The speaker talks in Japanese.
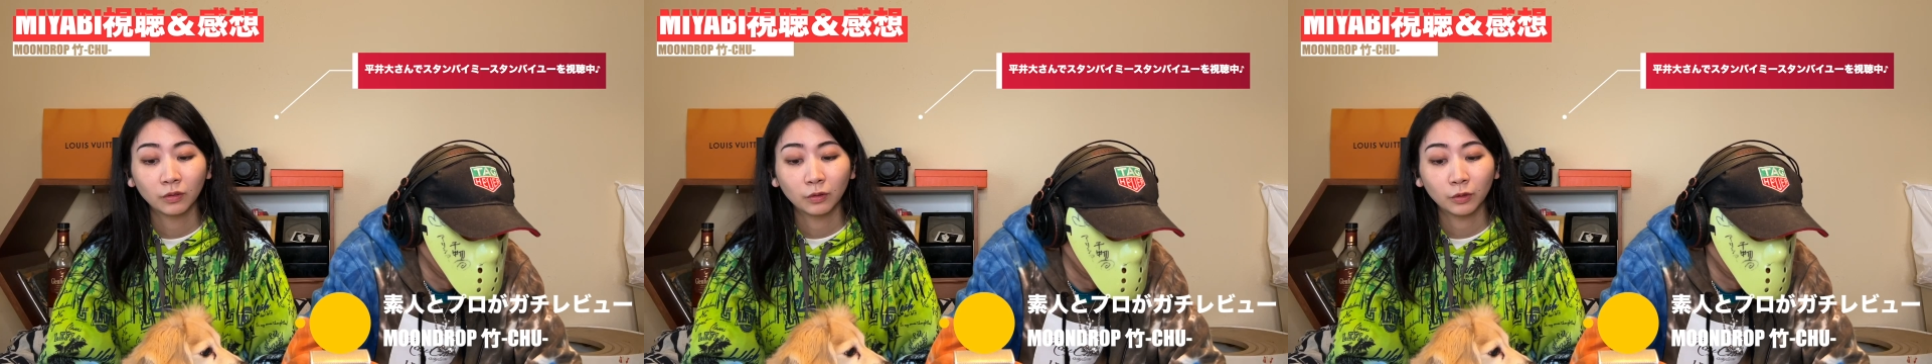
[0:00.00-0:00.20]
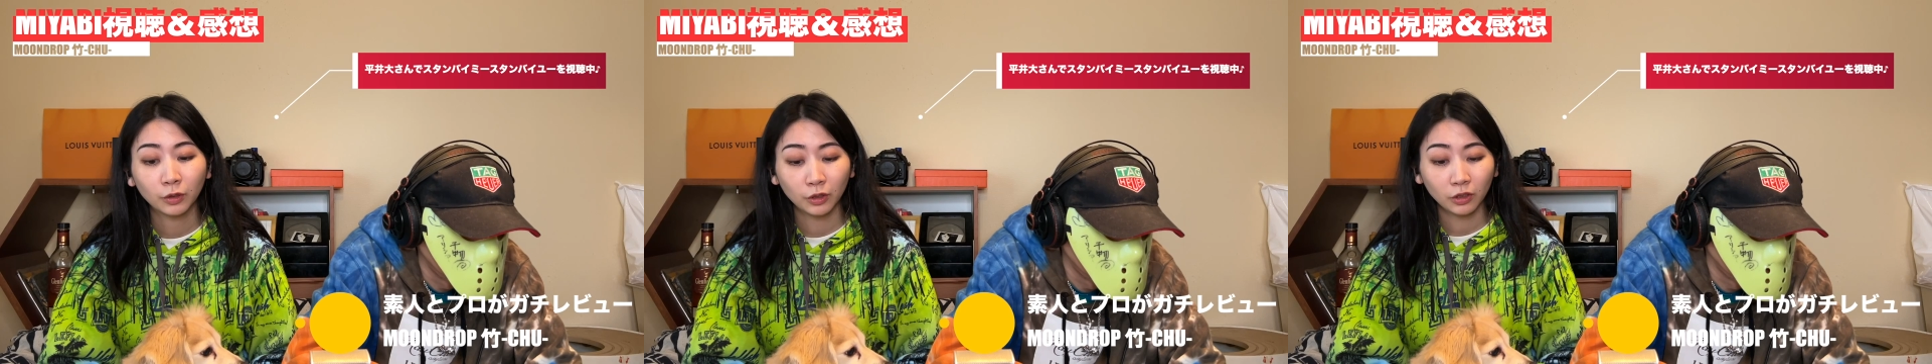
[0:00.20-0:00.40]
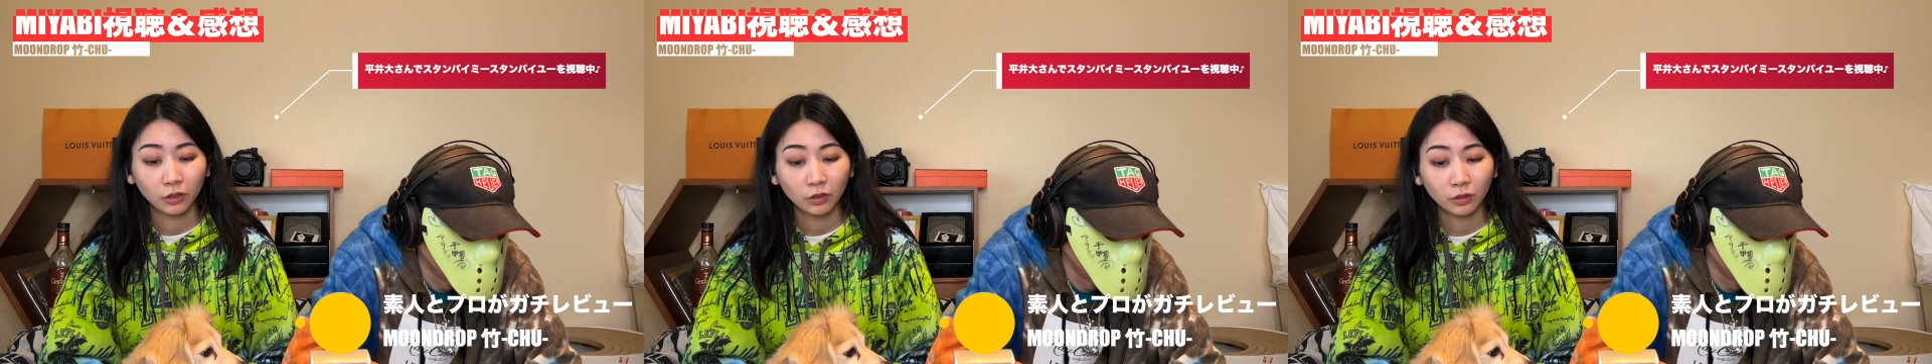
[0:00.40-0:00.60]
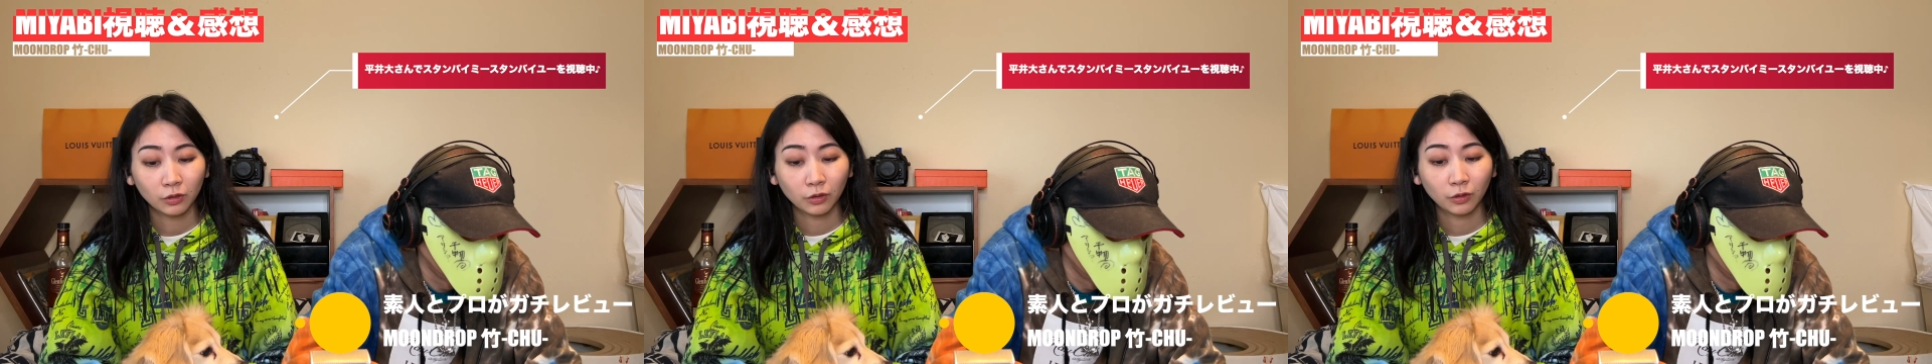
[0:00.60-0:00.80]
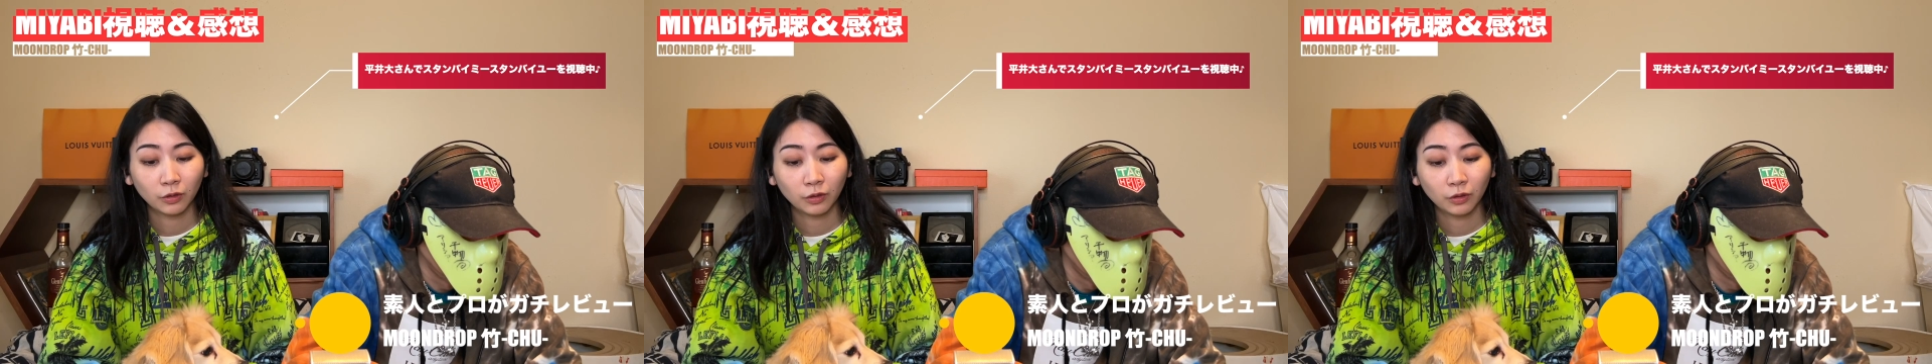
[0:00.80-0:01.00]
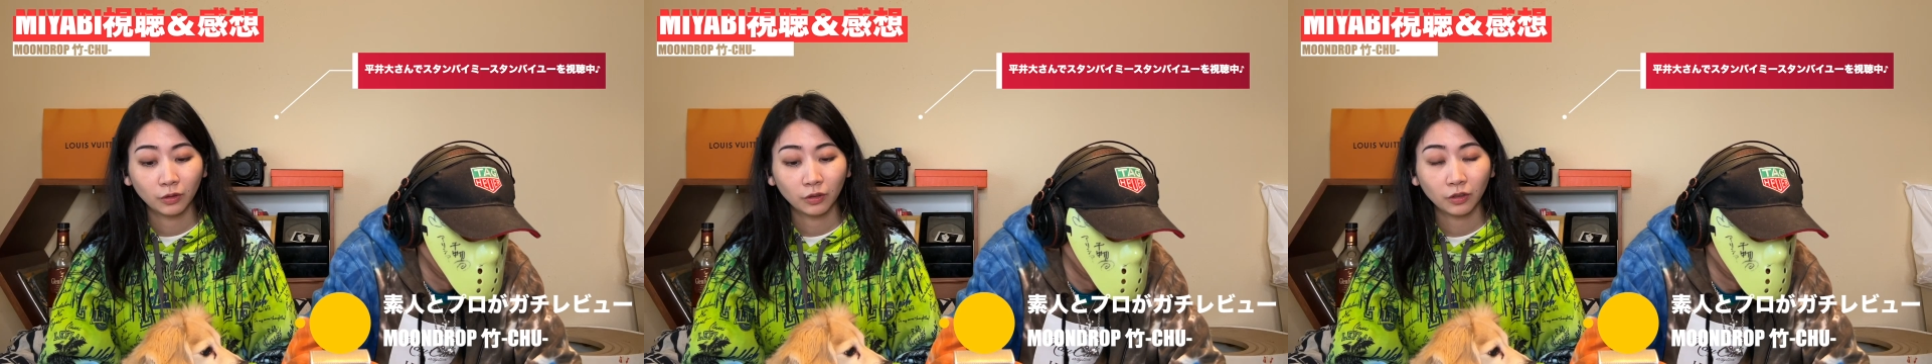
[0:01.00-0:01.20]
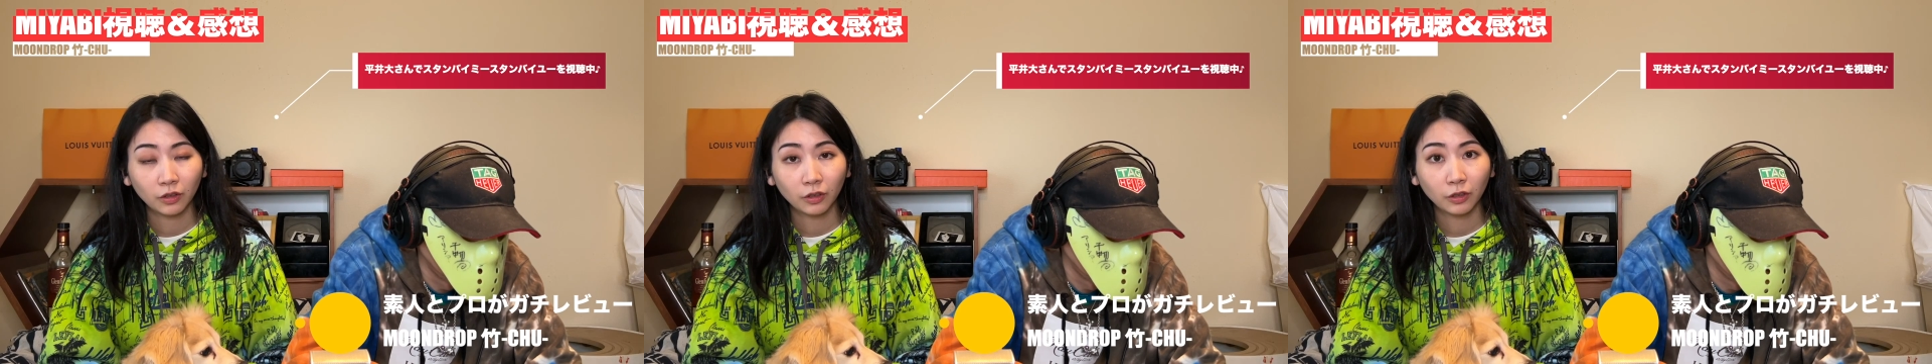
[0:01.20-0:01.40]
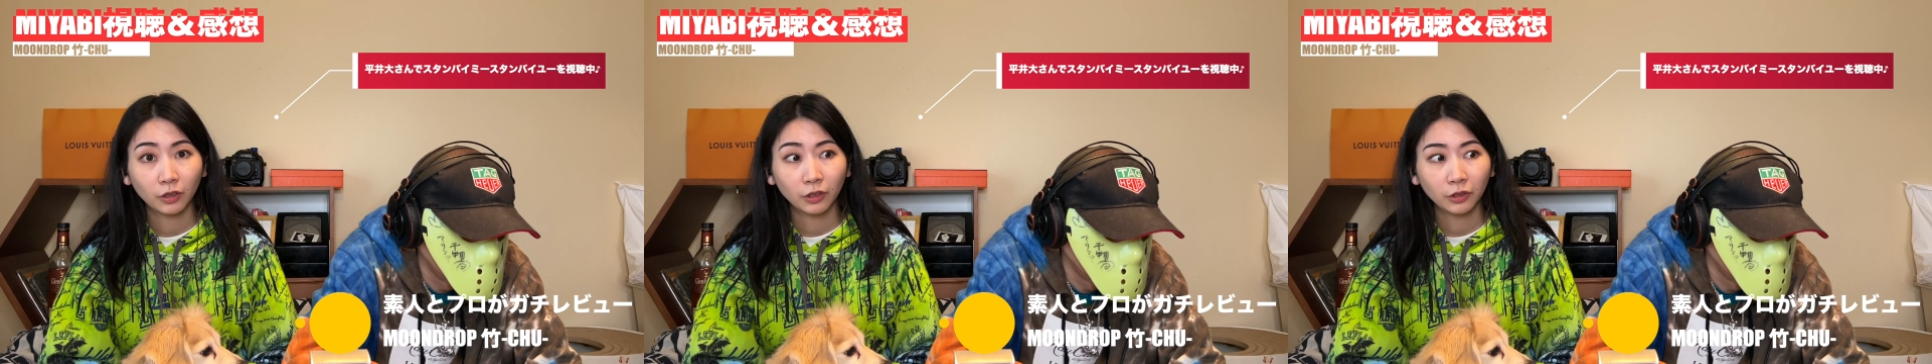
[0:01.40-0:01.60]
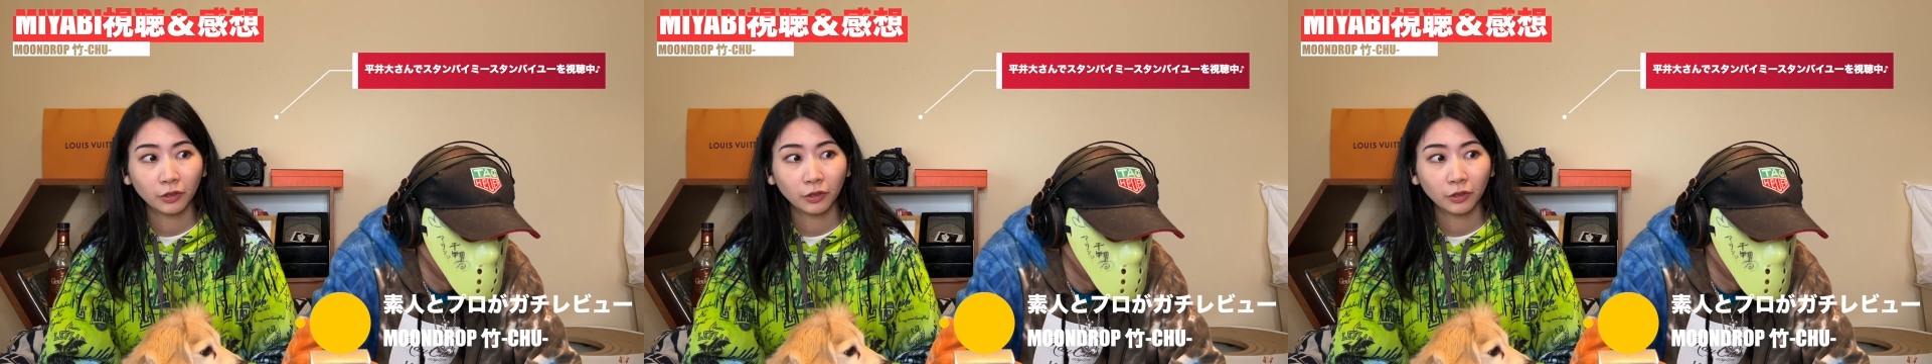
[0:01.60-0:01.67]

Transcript: えええ